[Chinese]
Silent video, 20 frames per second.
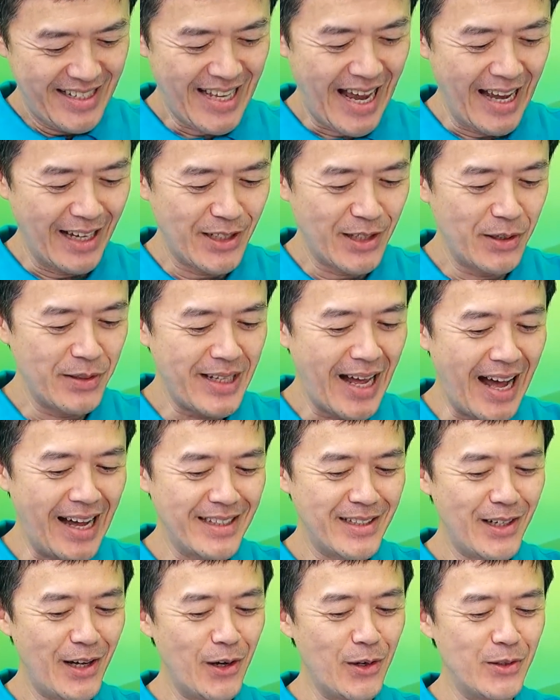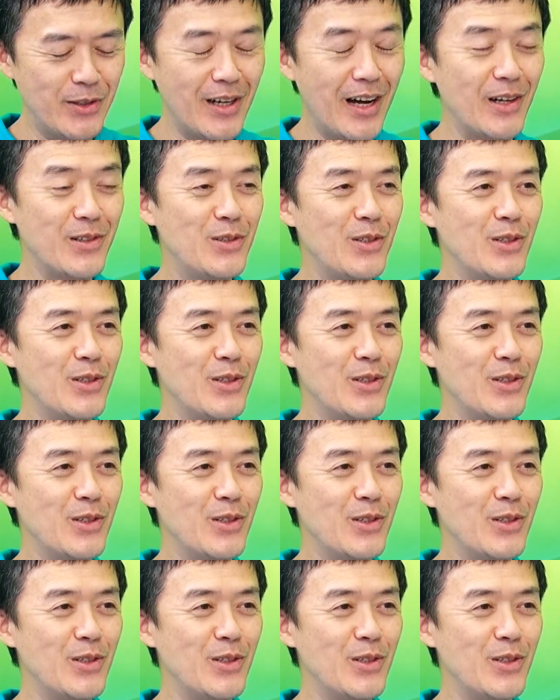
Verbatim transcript: 采收它之后就要